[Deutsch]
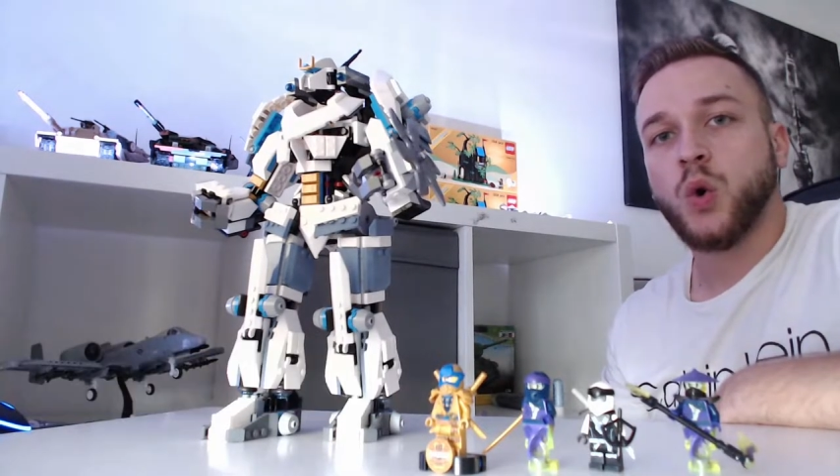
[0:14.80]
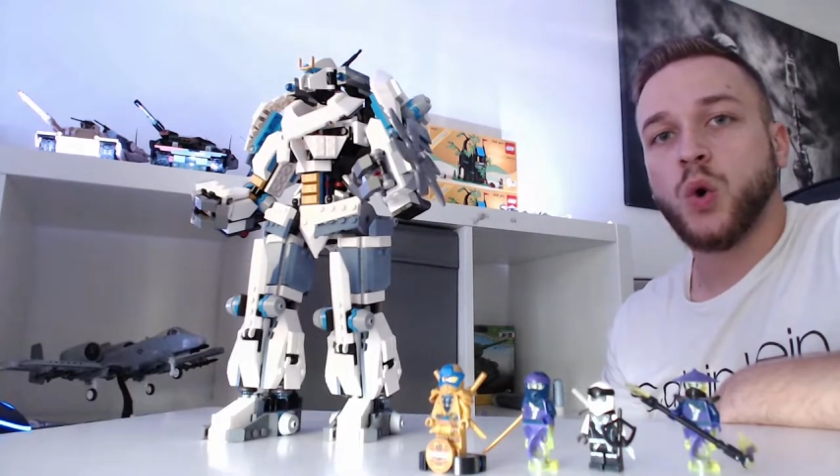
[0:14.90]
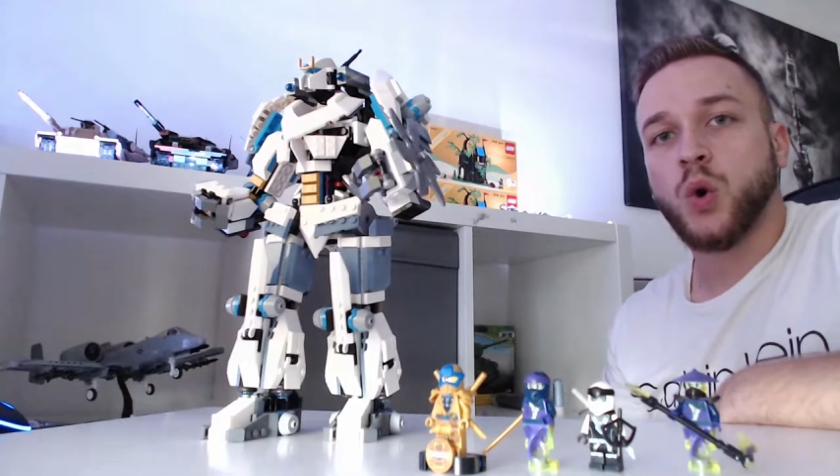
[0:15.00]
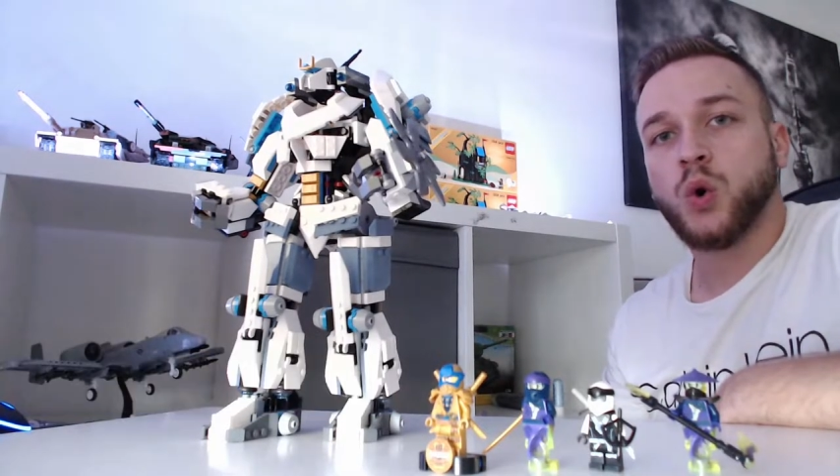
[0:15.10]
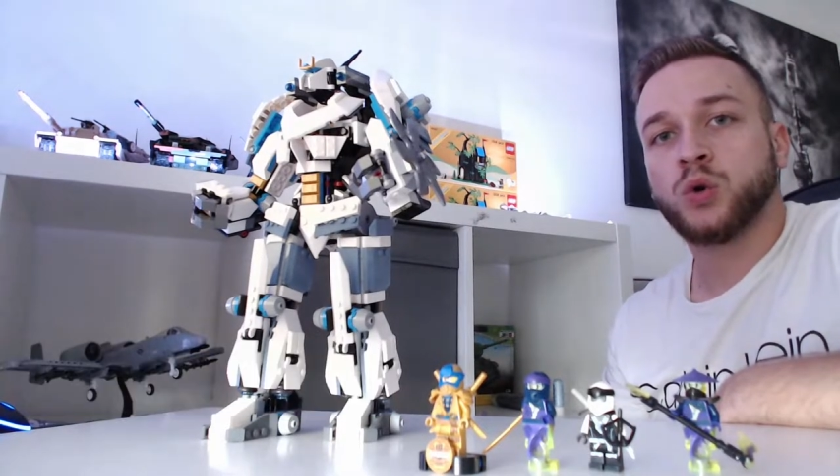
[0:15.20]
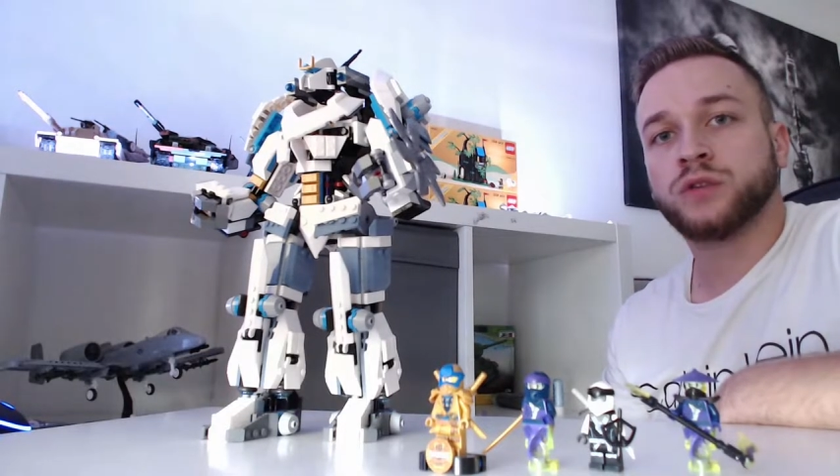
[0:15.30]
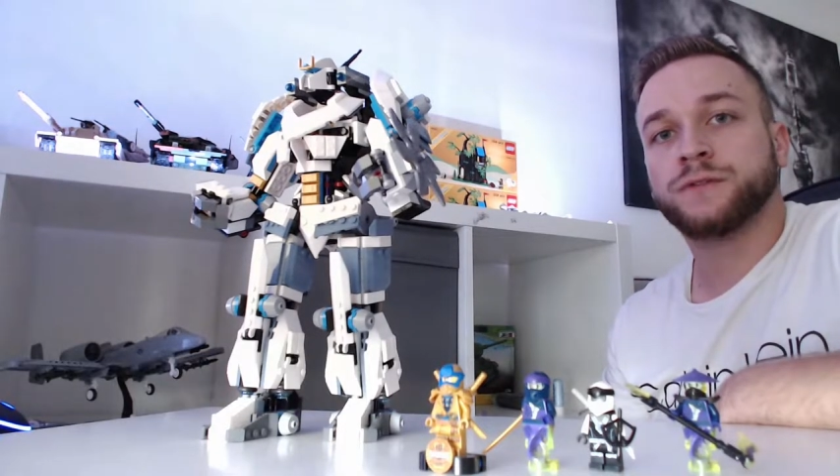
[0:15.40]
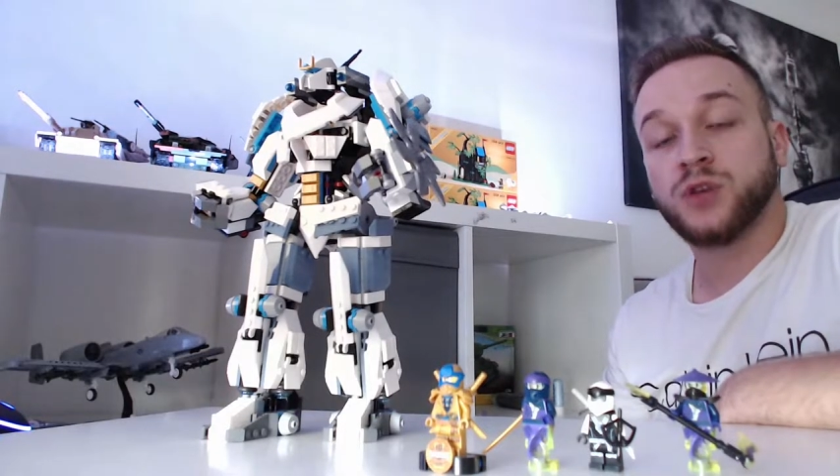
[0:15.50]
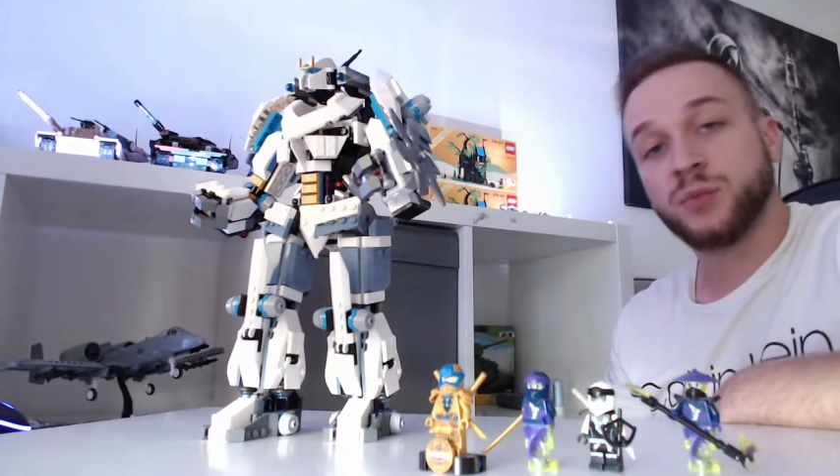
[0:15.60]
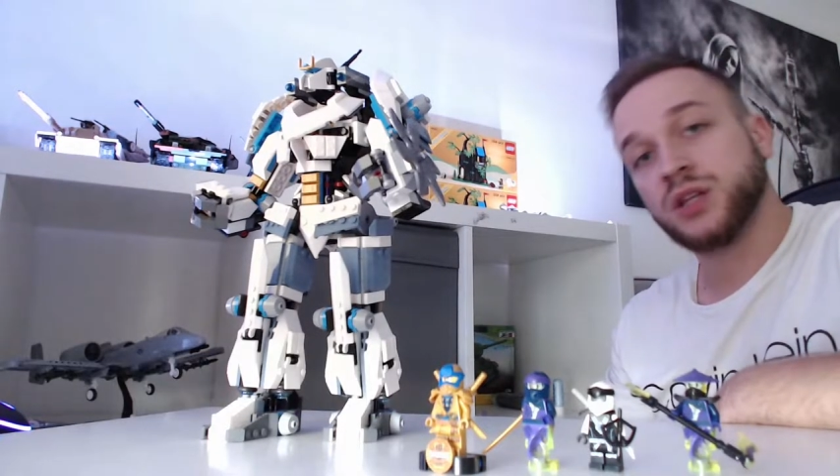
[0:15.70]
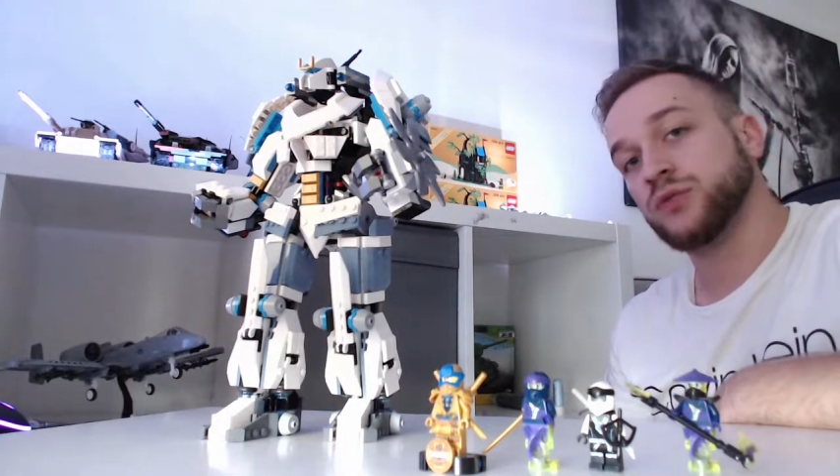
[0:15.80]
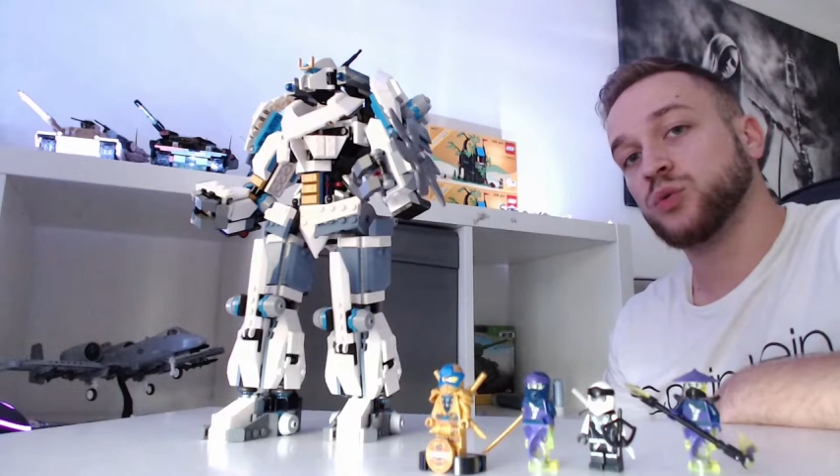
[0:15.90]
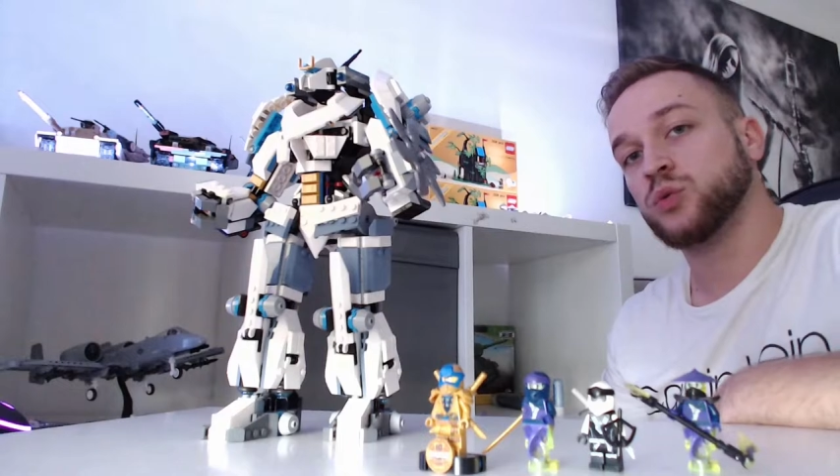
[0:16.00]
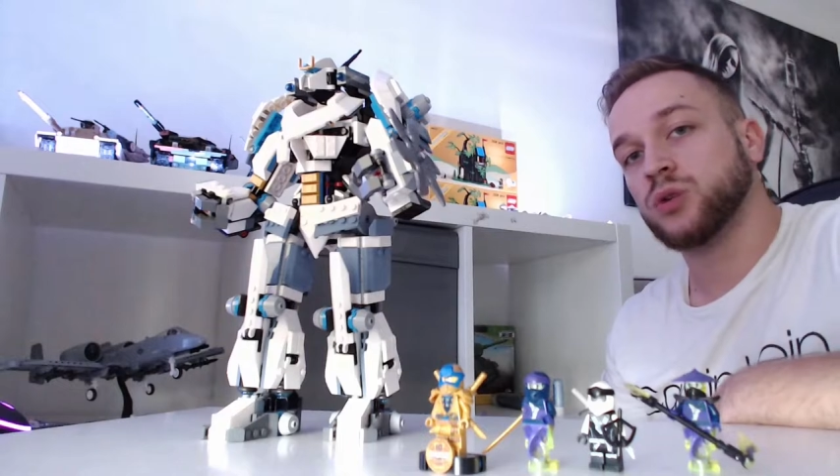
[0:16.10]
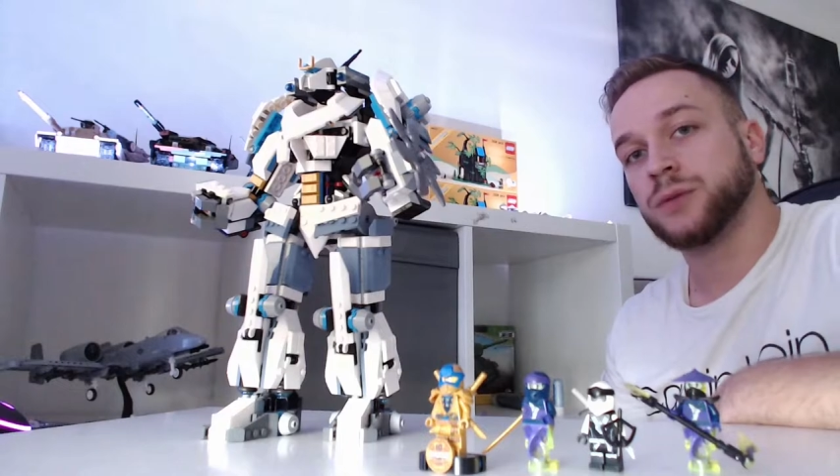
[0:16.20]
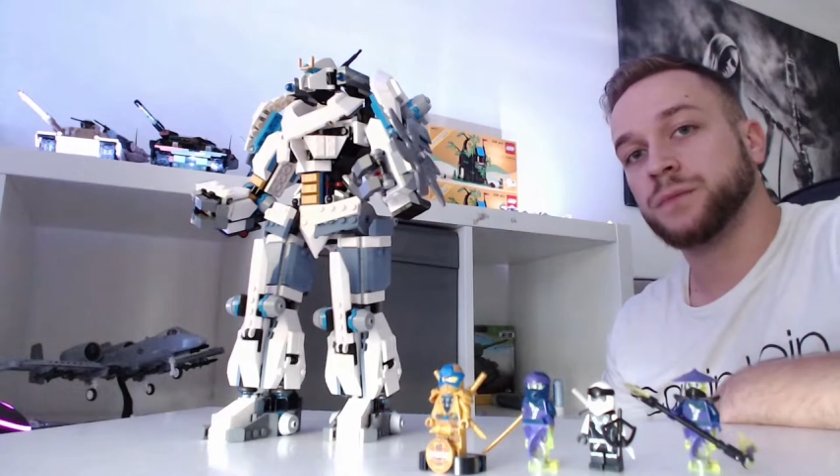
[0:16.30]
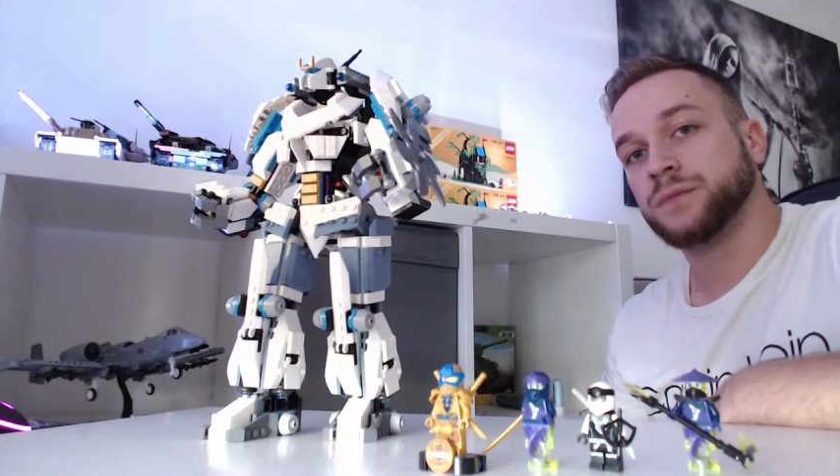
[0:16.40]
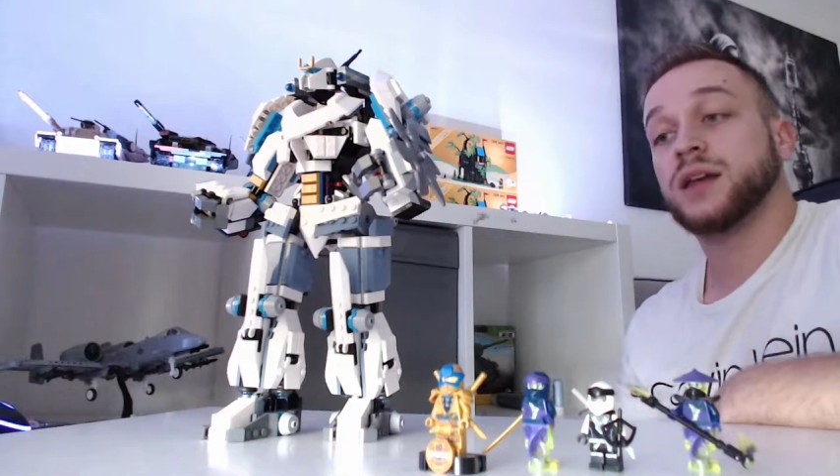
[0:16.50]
und 4 Minifiguren.